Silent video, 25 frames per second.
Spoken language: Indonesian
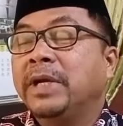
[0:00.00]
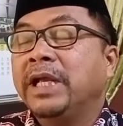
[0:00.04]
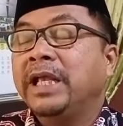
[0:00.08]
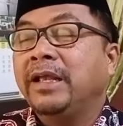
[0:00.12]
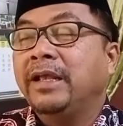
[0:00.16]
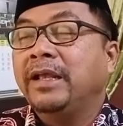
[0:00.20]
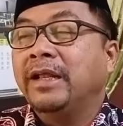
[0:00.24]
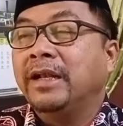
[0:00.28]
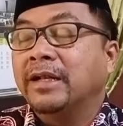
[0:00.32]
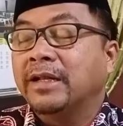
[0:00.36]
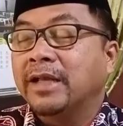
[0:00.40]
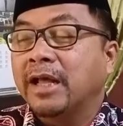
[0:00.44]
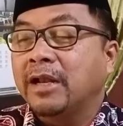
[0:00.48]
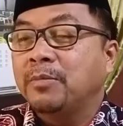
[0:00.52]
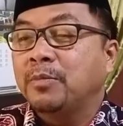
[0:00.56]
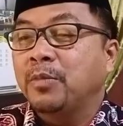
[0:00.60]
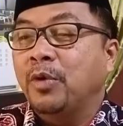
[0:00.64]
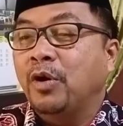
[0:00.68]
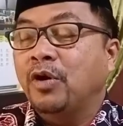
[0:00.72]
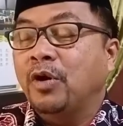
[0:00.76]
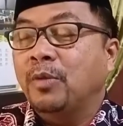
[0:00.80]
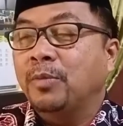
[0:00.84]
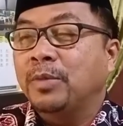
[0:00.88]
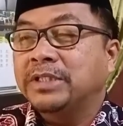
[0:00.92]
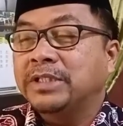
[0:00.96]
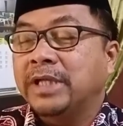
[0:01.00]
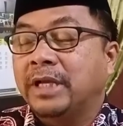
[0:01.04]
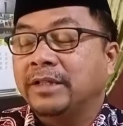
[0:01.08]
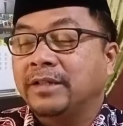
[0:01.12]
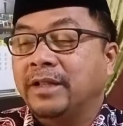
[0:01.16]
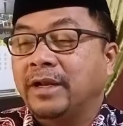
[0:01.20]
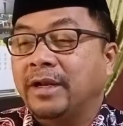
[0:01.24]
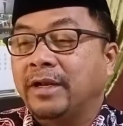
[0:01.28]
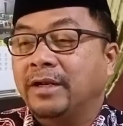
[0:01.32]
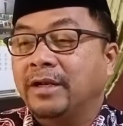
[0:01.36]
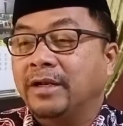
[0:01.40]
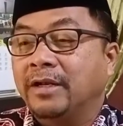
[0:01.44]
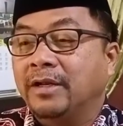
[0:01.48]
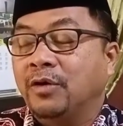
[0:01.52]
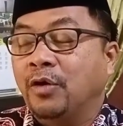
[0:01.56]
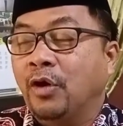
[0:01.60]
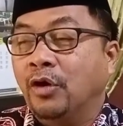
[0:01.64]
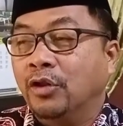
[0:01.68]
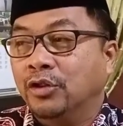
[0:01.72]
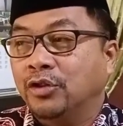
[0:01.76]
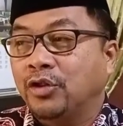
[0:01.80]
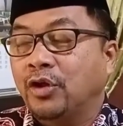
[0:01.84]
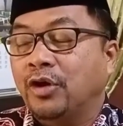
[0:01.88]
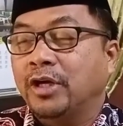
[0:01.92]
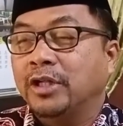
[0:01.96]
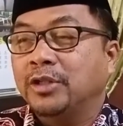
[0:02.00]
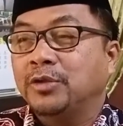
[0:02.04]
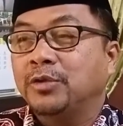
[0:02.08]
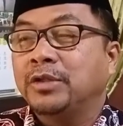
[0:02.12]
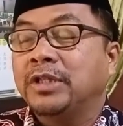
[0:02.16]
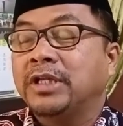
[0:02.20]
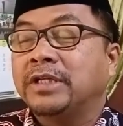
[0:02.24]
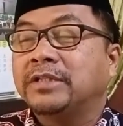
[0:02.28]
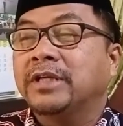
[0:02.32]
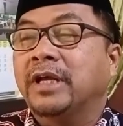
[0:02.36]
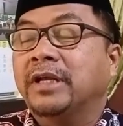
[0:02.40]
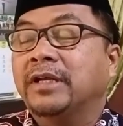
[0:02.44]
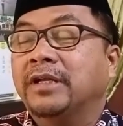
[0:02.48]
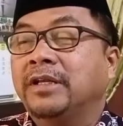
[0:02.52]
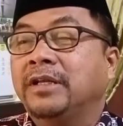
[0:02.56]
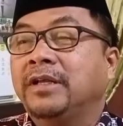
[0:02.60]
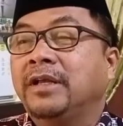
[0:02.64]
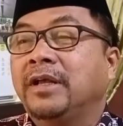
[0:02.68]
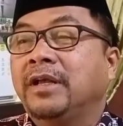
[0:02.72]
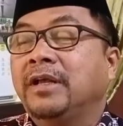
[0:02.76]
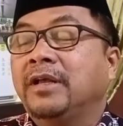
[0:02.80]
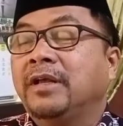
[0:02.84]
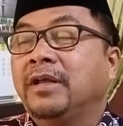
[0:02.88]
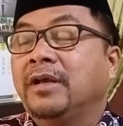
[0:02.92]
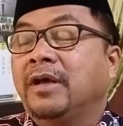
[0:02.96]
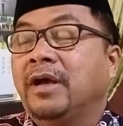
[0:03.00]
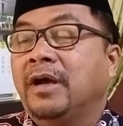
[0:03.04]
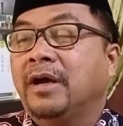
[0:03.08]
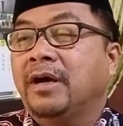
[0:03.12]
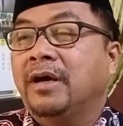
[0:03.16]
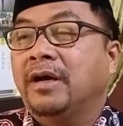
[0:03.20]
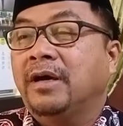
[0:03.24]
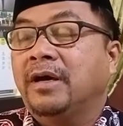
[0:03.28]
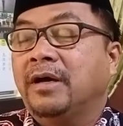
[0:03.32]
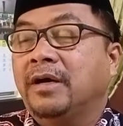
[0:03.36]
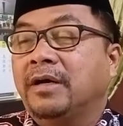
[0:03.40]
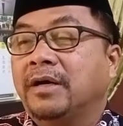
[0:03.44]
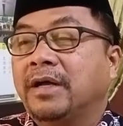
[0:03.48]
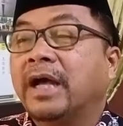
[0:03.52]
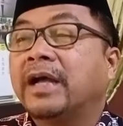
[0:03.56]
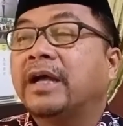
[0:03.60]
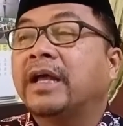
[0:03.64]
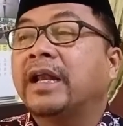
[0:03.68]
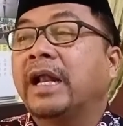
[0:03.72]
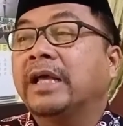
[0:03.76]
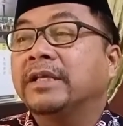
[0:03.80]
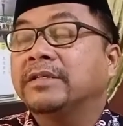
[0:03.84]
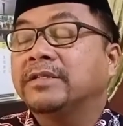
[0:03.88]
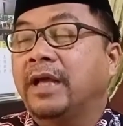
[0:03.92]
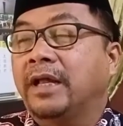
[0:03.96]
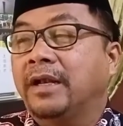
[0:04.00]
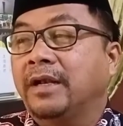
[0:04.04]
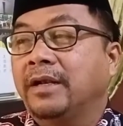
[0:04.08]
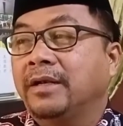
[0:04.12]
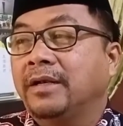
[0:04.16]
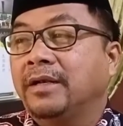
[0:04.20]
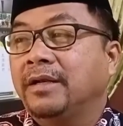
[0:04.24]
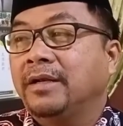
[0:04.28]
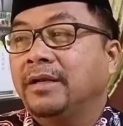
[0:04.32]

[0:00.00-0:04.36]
menginginkan pondok pesantren Gontor itu terjadi Eh, kekerasan.